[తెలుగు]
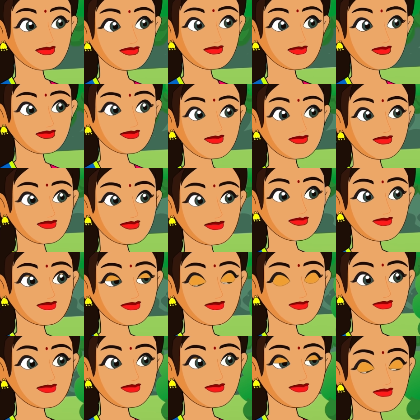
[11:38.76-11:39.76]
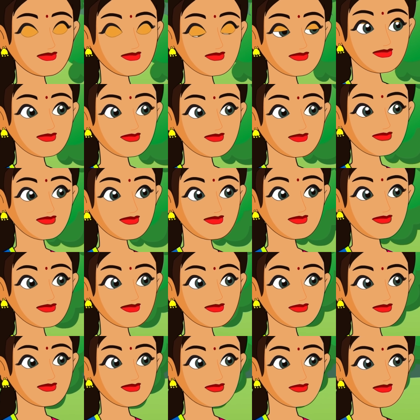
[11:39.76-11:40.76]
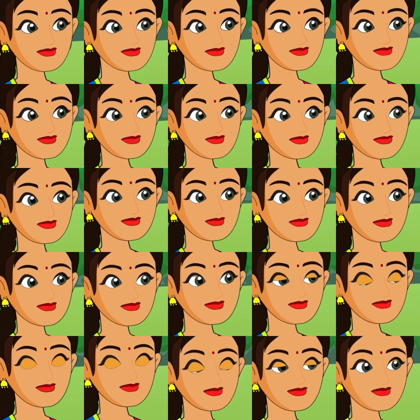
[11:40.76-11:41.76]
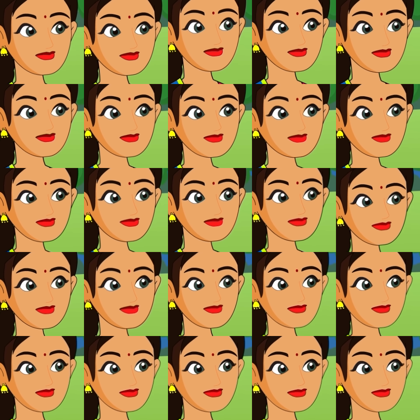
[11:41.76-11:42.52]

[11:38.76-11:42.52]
రోజు అక్కా చెల్లి గుడికి వచ్చే సమయానికి